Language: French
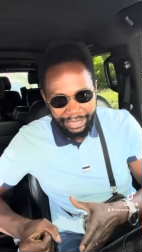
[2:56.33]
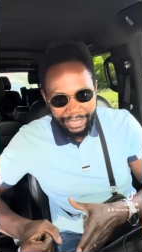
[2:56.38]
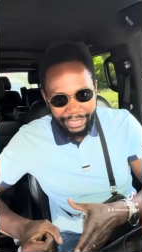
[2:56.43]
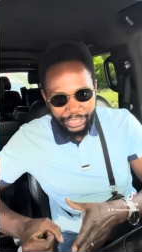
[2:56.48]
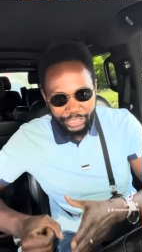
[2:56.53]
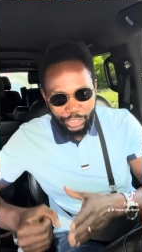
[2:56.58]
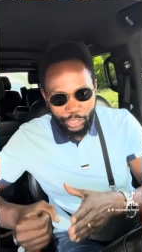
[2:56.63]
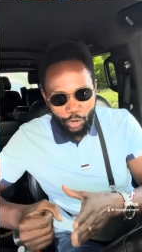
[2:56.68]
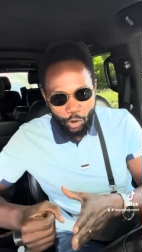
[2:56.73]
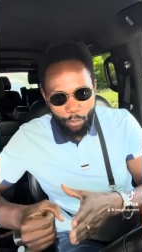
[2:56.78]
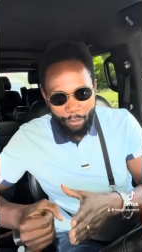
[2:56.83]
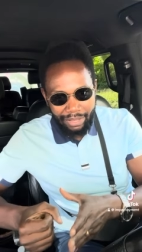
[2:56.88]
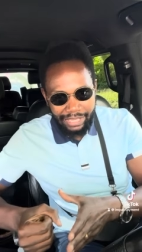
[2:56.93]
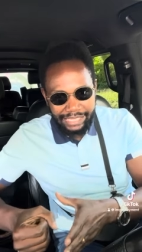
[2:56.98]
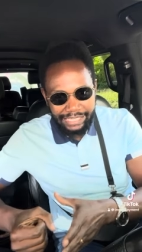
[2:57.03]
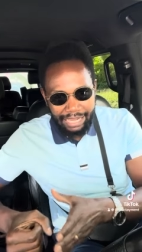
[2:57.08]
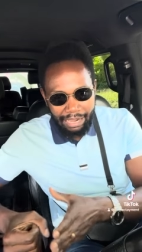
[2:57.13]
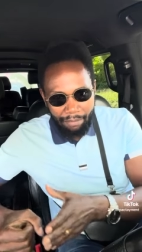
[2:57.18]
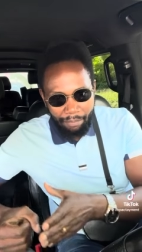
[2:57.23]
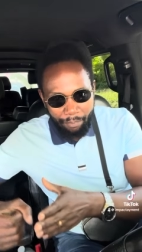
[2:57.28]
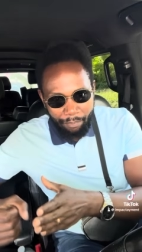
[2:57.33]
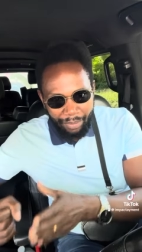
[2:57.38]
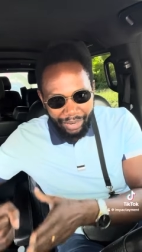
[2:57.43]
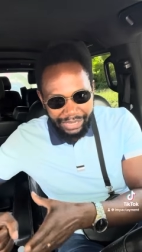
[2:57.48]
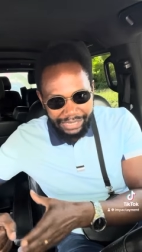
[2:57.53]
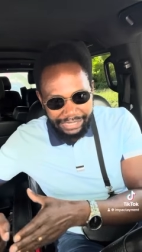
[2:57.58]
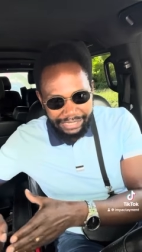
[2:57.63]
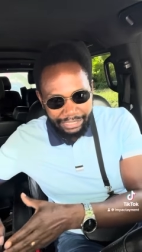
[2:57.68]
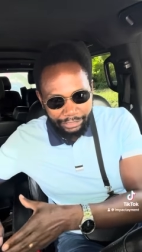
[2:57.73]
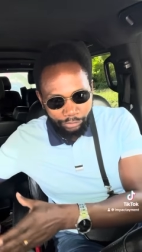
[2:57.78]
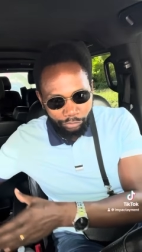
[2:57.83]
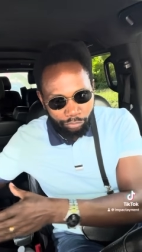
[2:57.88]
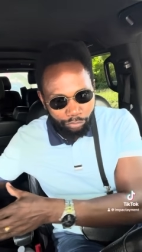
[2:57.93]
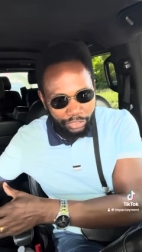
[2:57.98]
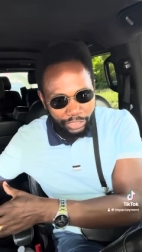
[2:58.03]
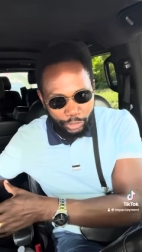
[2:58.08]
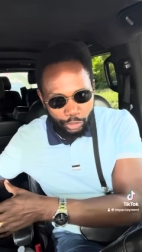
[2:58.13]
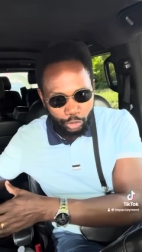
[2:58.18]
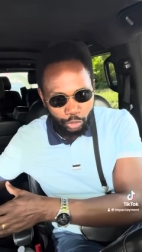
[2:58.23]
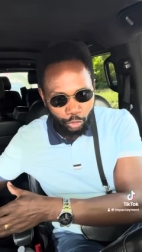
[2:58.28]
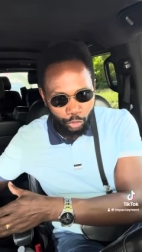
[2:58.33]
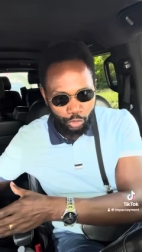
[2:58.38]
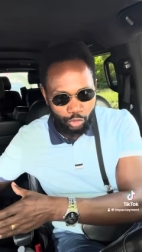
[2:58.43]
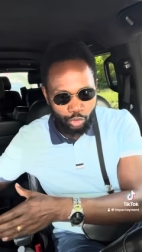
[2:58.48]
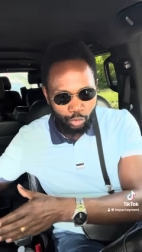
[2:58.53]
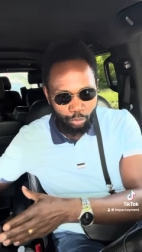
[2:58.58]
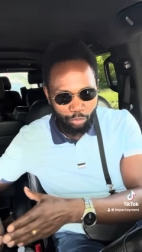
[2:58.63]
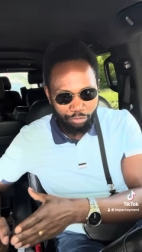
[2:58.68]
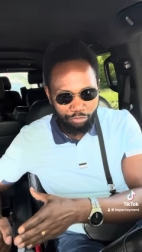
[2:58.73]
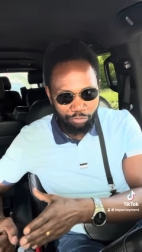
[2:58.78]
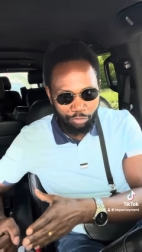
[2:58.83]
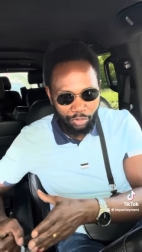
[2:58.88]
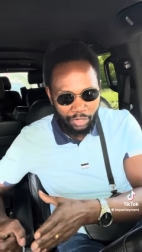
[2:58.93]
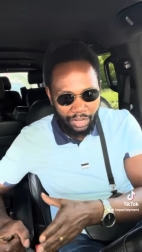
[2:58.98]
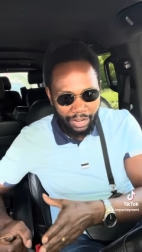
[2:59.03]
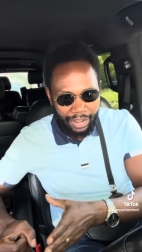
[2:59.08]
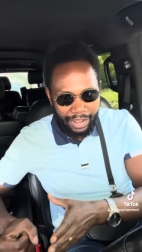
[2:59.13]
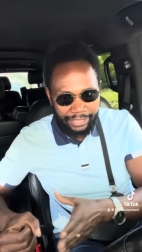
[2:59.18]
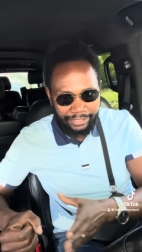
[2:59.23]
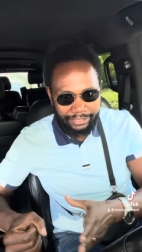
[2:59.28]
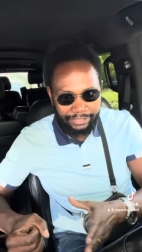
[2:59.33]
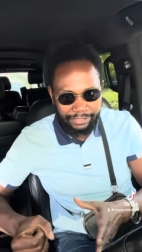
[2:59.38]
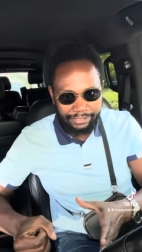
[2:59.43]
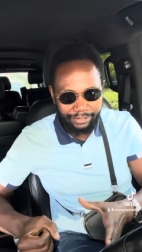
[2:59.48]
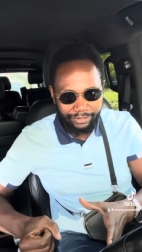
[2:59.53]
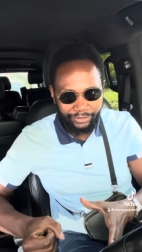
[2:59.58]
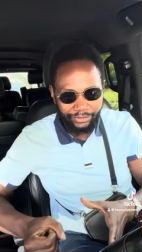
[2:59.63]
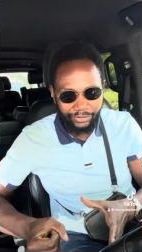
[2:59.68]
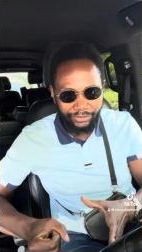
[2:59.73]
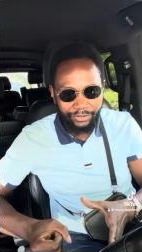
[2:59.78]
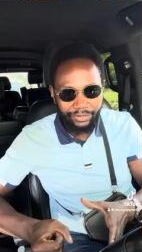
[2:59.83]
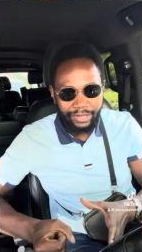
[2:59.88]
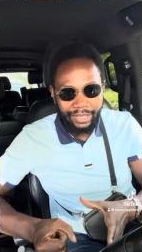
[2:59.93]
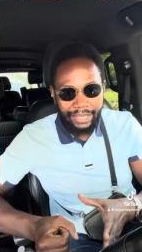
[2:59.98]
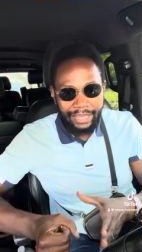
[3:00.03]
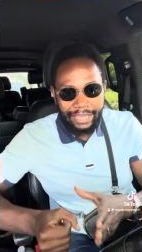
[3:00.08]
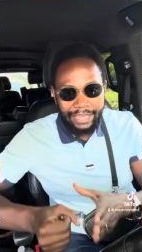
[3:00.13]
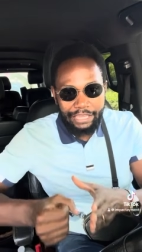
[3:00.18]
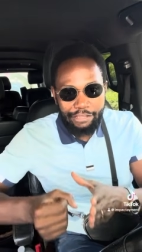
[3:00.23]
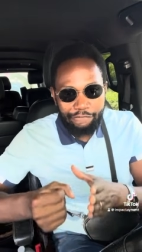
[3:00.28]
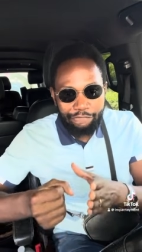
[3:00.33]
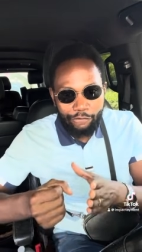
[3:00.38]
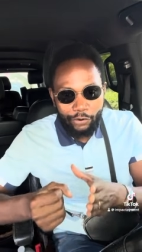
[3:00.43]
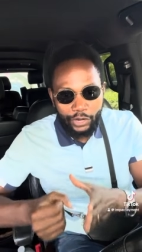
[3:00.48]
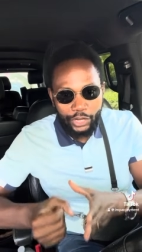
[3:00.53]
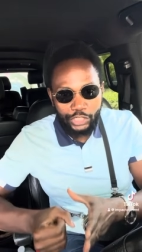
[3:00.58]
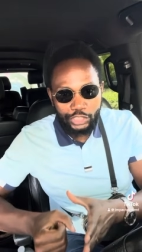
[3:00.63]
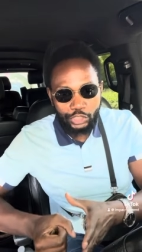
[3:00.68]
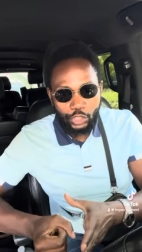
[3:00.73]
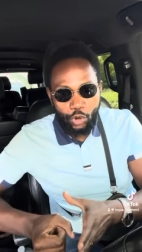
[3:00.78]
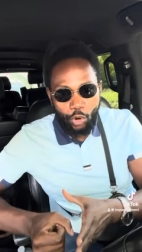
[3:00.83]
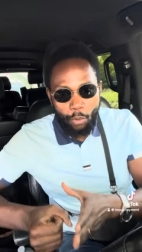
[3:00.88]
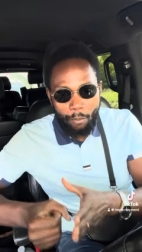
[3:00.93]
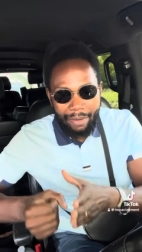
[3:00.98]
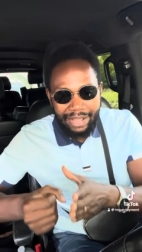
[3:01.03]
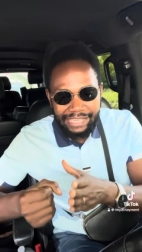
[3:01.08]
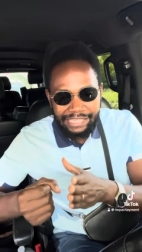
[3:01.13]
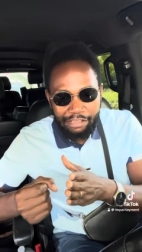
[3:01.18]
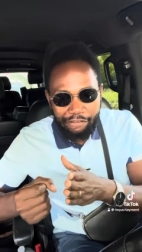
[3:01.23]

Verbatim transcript: j'ai commencé à penser tous les jours sur mon volant en disant que il faut que je commence